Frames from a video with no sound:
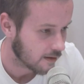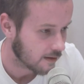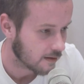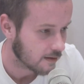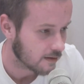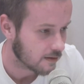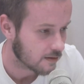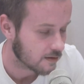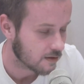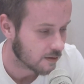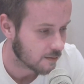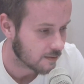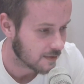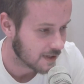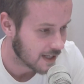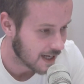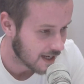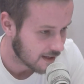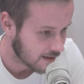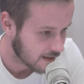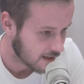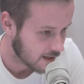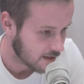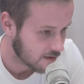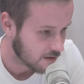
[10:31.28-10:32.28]
są
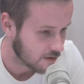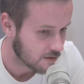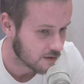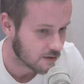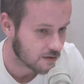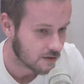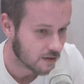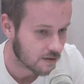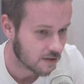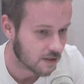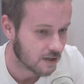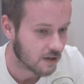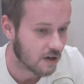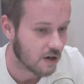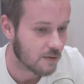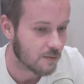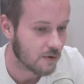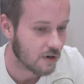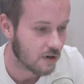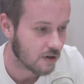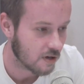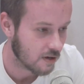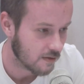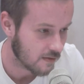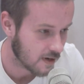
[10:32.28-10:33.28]
dane dotyczące
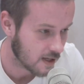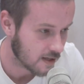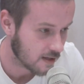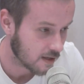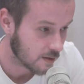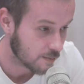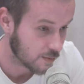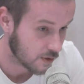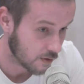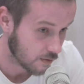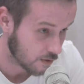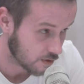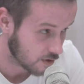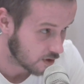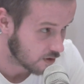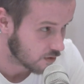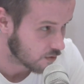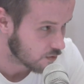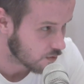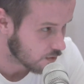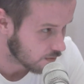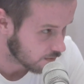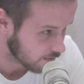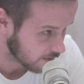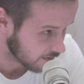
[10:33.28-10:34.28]
homologowanych przełożeń
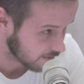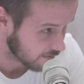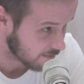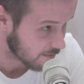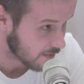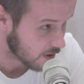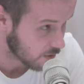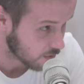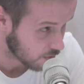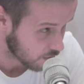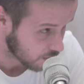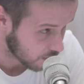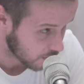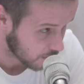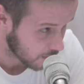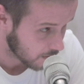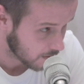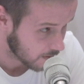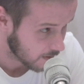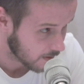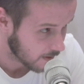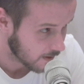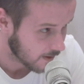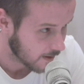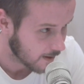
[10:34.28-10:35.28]
głównych w maluchu.
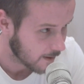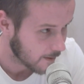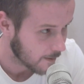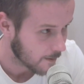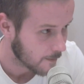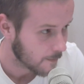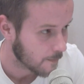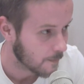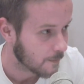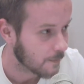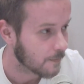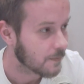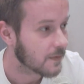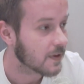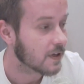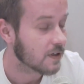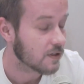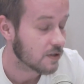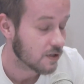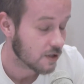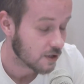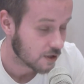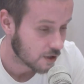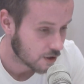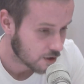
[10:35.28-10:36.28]
Czyli skrzynia biegów.
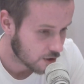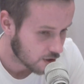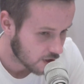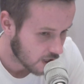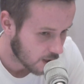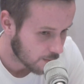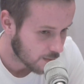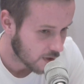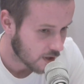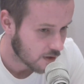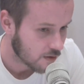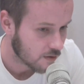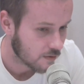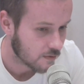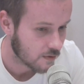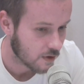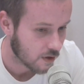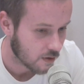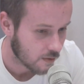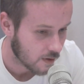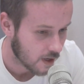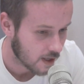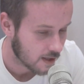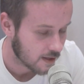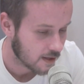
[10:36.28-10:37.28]
Czyli skrzynia biegów,
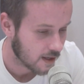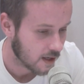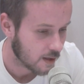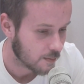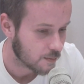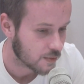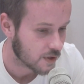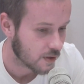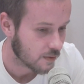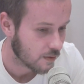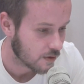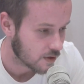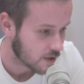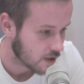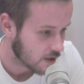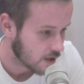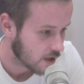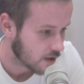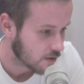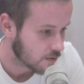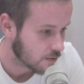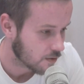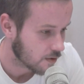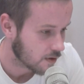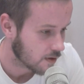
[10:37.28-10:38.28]
dokładniej przełożenie,
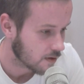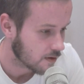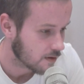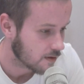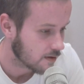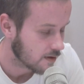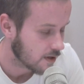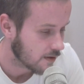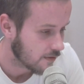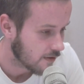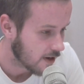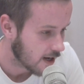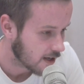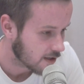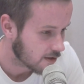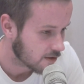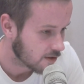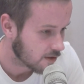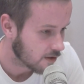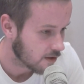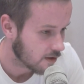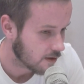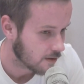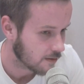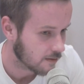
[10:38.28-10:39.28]
które de
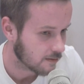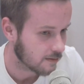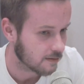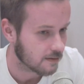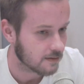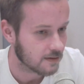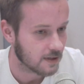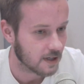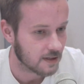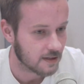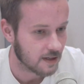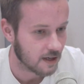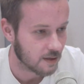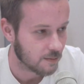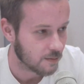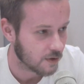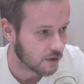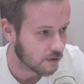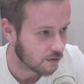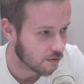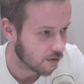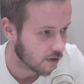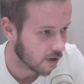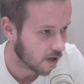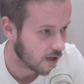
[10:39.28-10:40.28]
facto
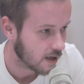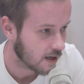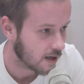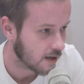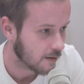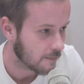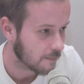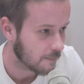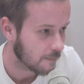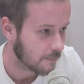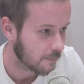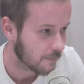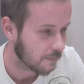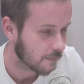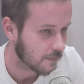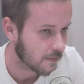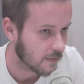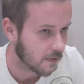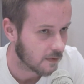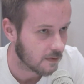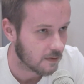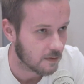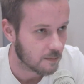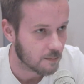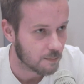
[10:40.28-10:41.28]
determinuje
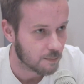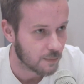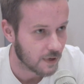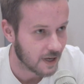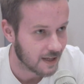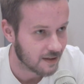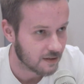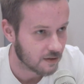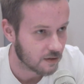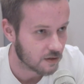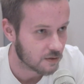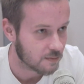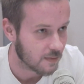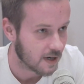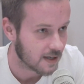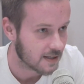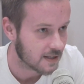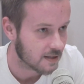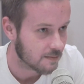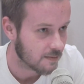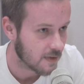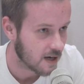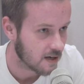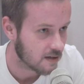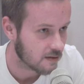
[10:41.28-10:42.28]
prędkość
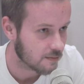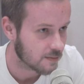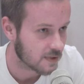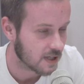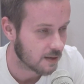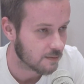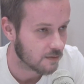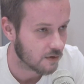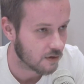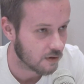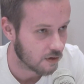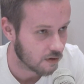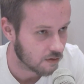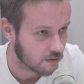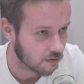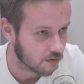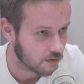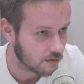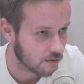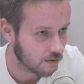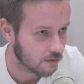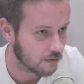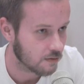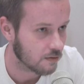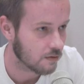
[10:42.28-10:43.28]
maksymalną
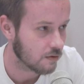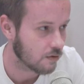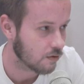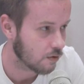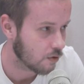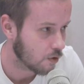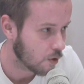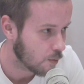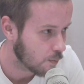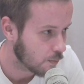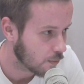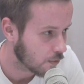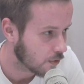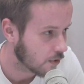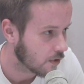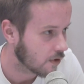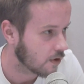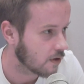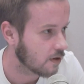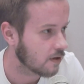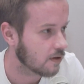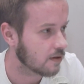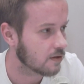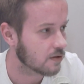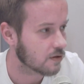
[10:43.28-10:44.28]
samochodu lub,
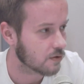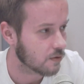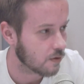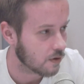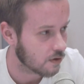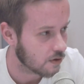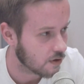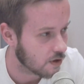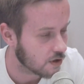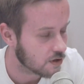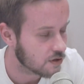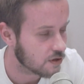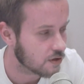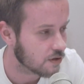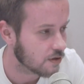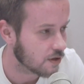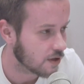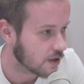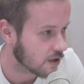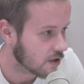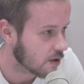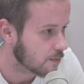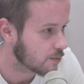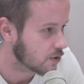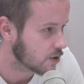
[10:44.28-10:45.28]
lub skłonności do
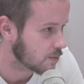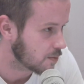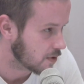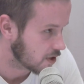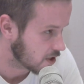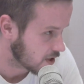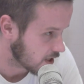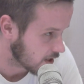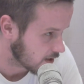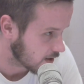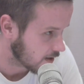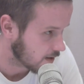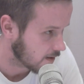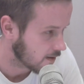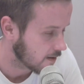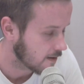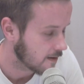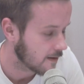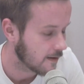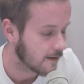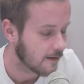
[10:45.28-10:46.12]
jego przyspieszania. Mhm.